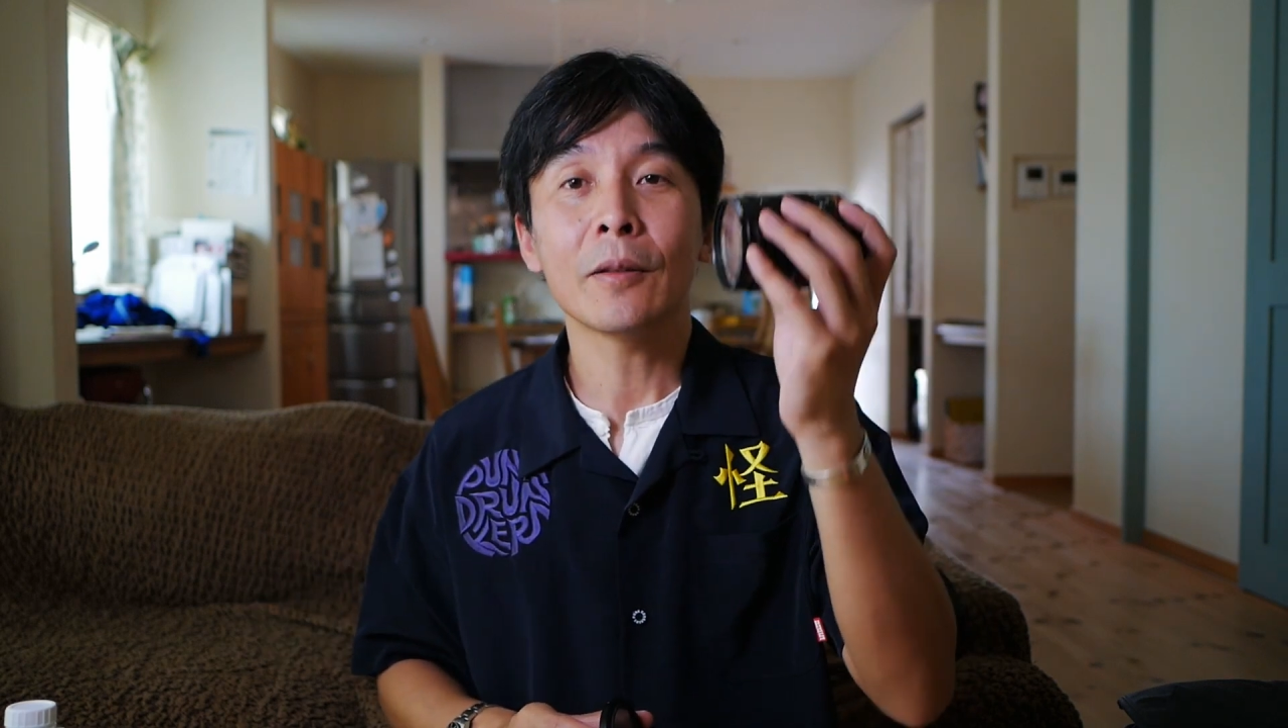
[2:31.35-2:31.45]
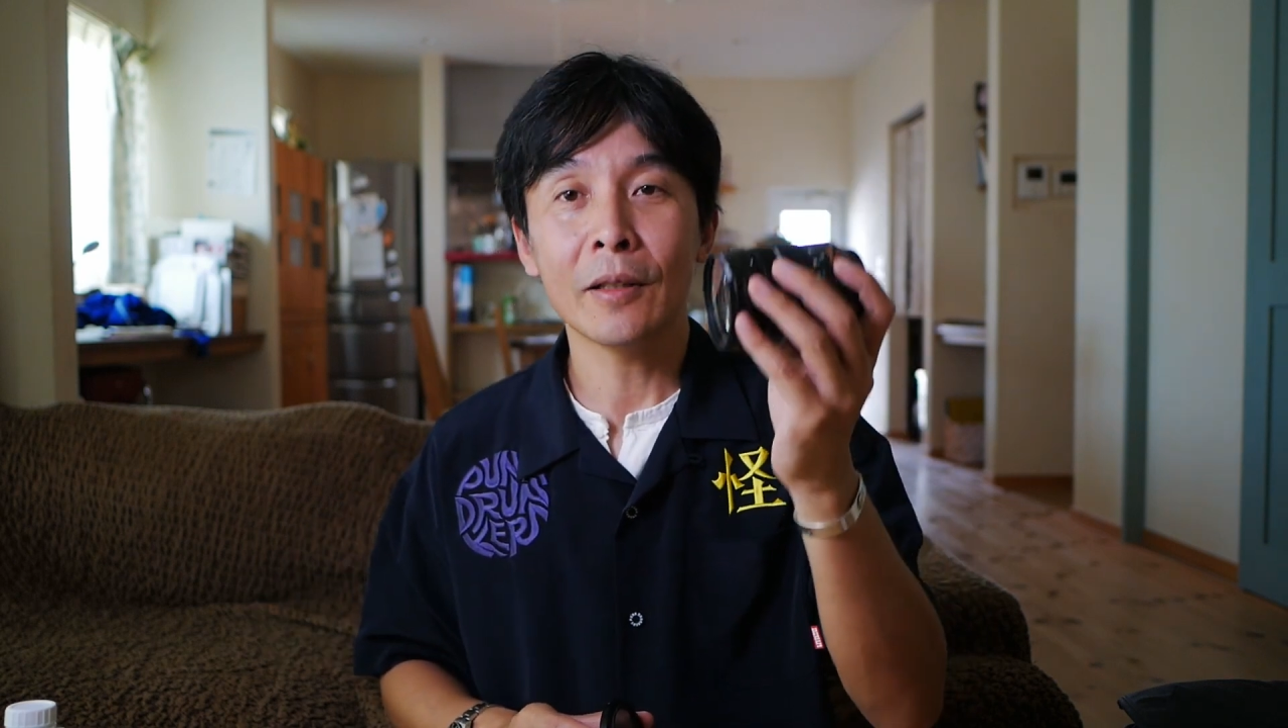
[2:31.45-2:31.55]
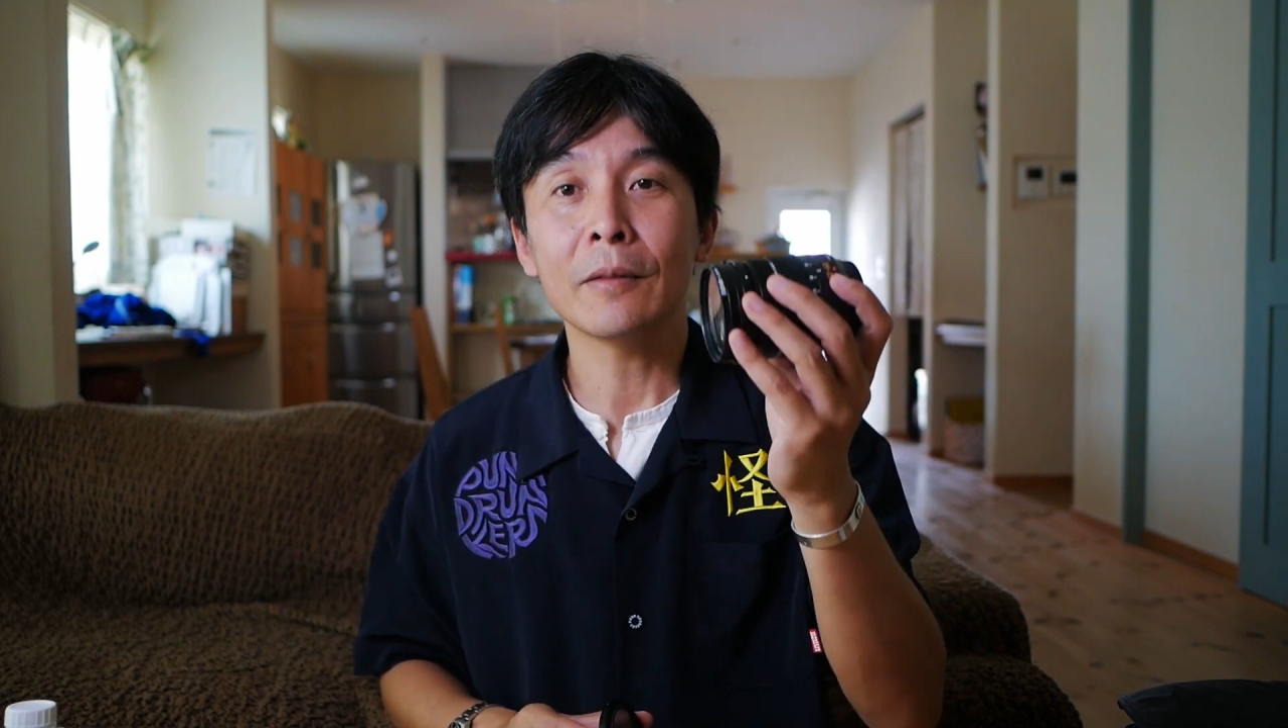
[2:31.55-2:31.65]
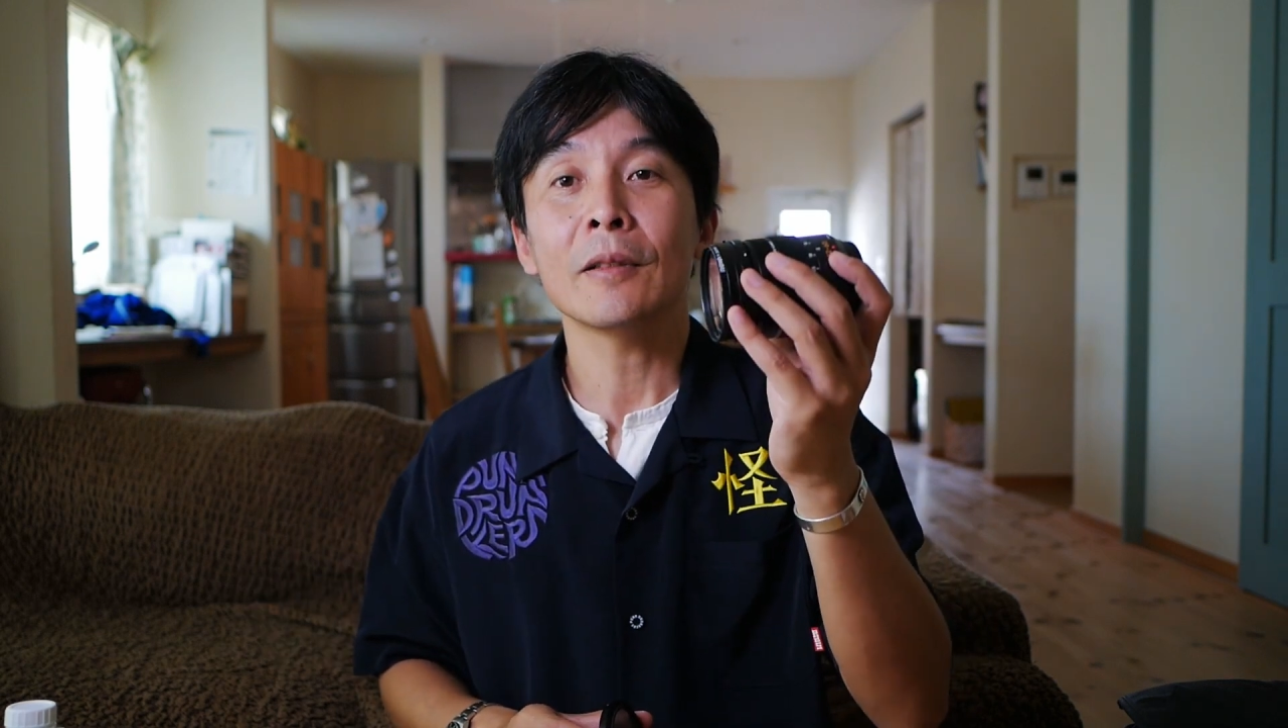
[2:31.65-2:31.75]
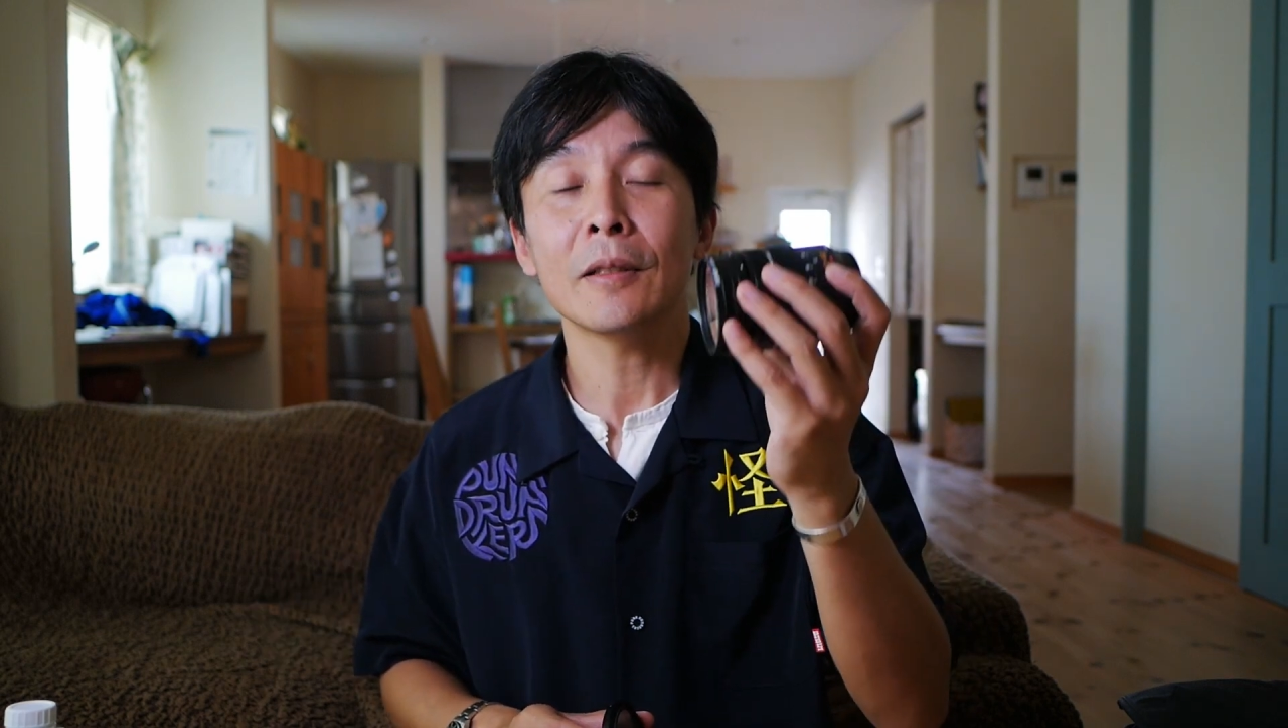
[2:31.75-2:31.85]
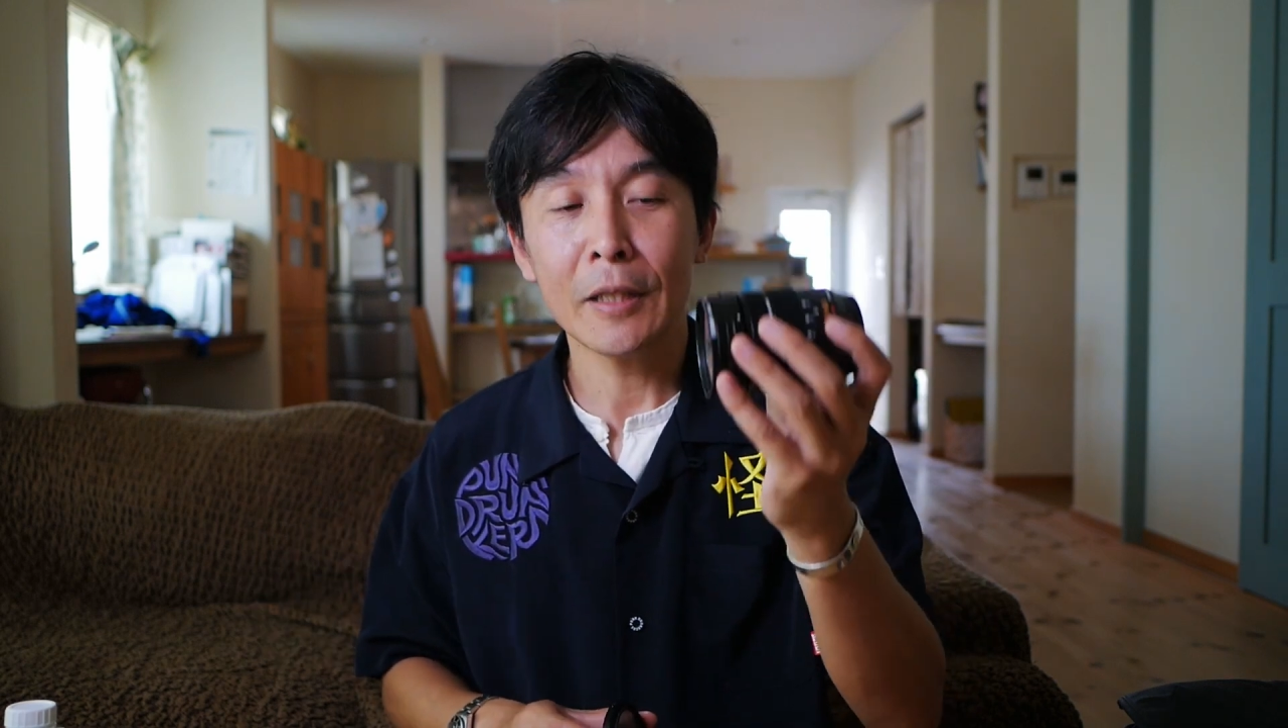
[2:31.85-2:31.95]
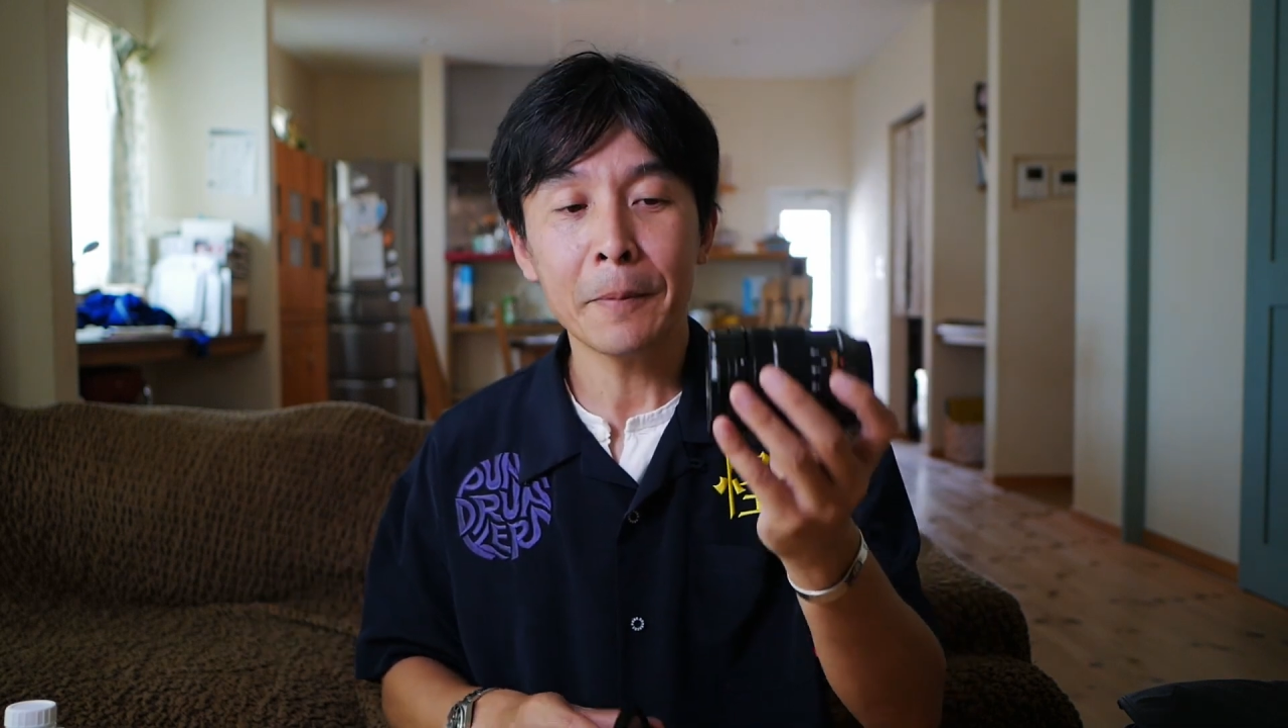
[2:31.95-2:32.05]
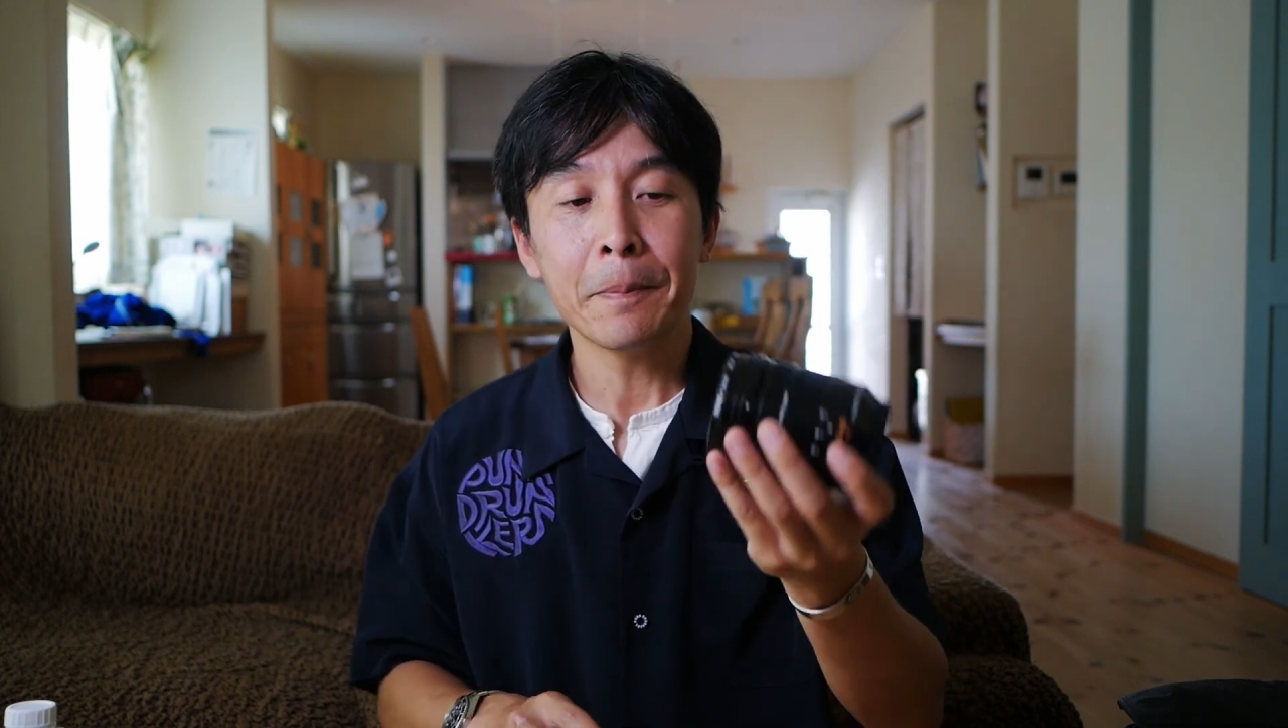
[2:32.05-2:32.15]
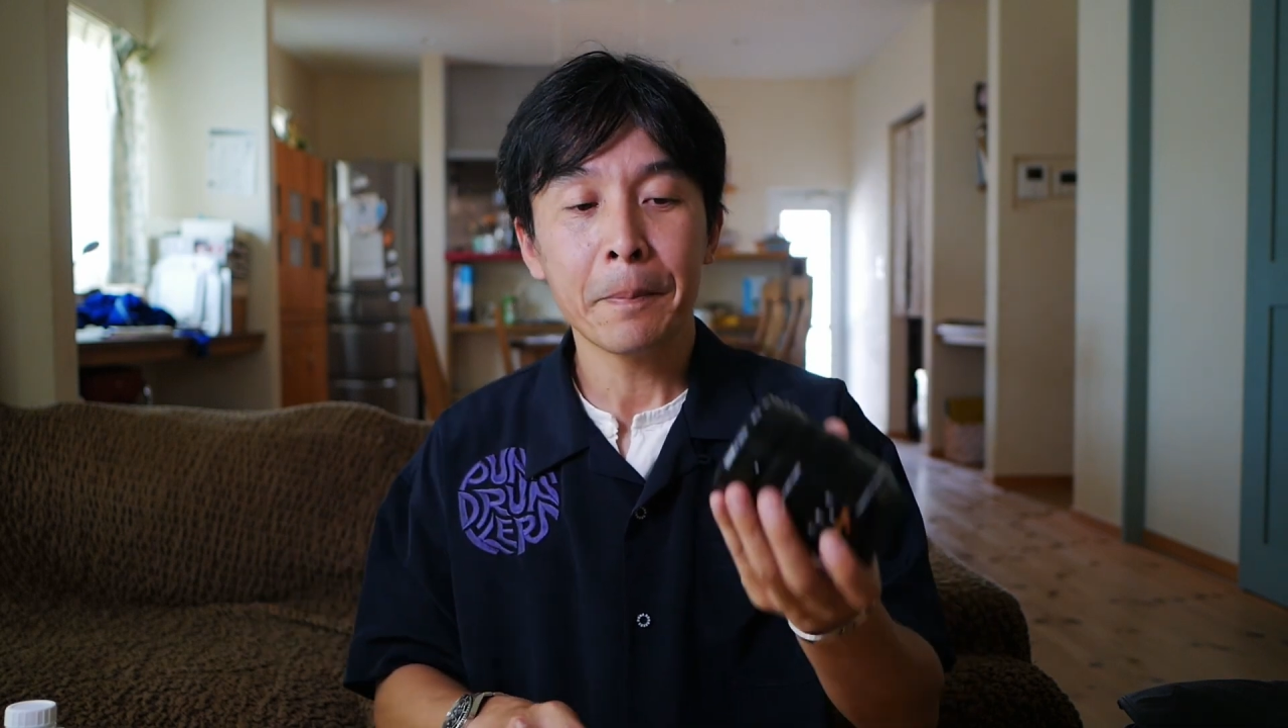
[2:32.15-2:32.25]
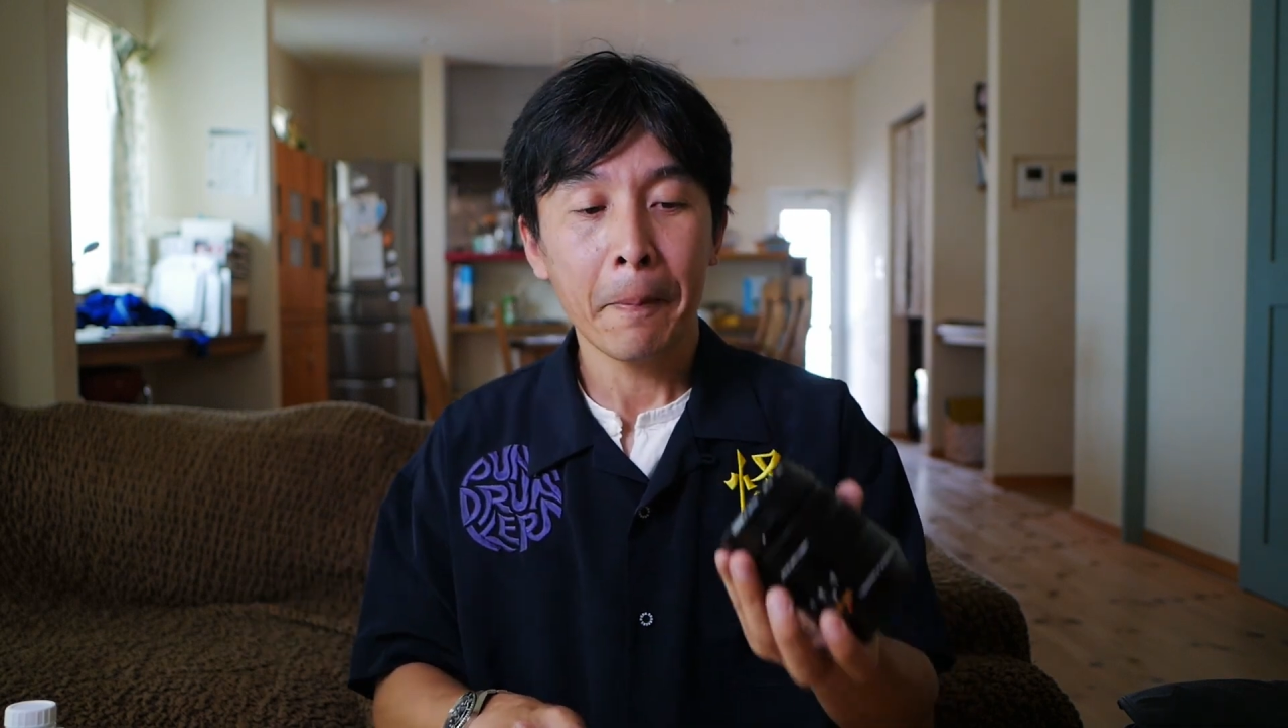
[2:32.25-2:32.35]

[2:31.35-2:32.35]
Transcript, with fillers: 撮ってるんですね